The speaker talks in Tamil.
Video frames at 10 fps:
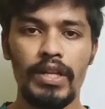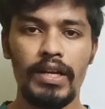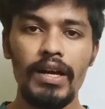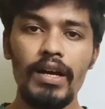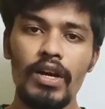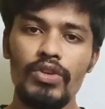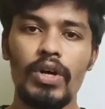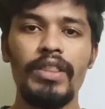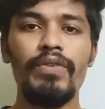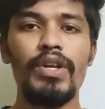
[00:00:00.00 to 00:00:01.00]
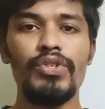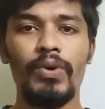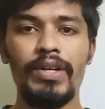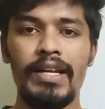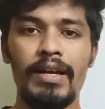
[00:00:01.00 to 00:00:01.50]
கொடுத்துருக்கேன் ஸோ அந்த
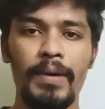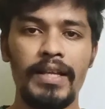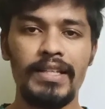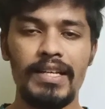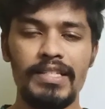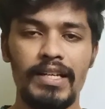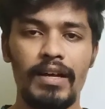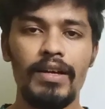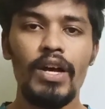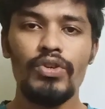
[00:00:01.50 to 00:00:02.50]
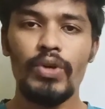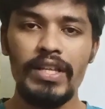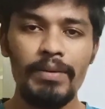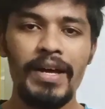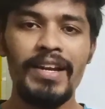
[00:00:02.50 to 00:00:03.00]
வீடியோஸும் வந்துட்டு நீங்க பார்த்து தெரிஞ்சுக்கலாம் ஸோ இந்த